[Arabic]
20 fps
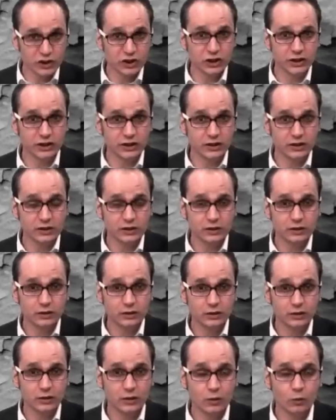شيعي
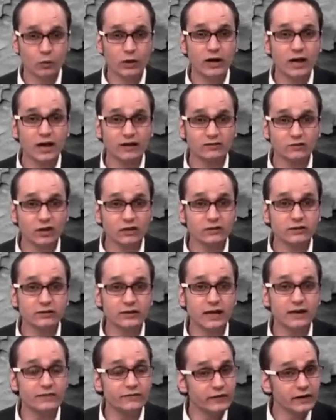ولا اعترضت
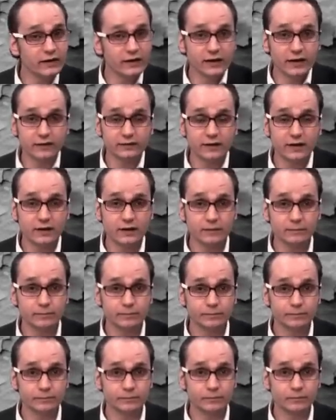على فعل الإعدام؟
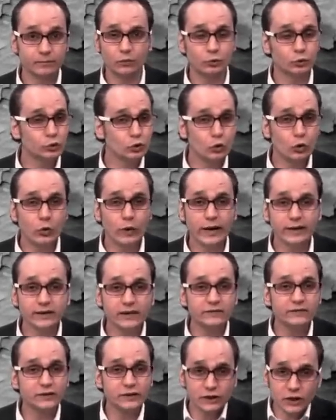وشو هو
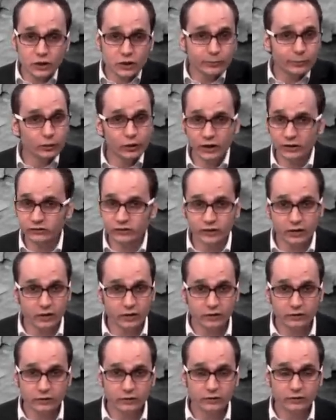هدف الشجب
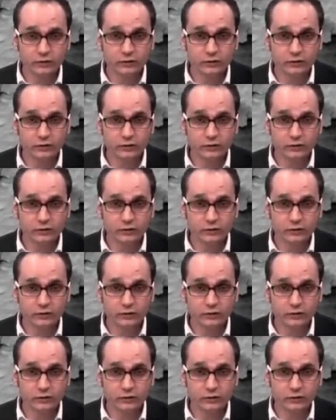والاعتراض؟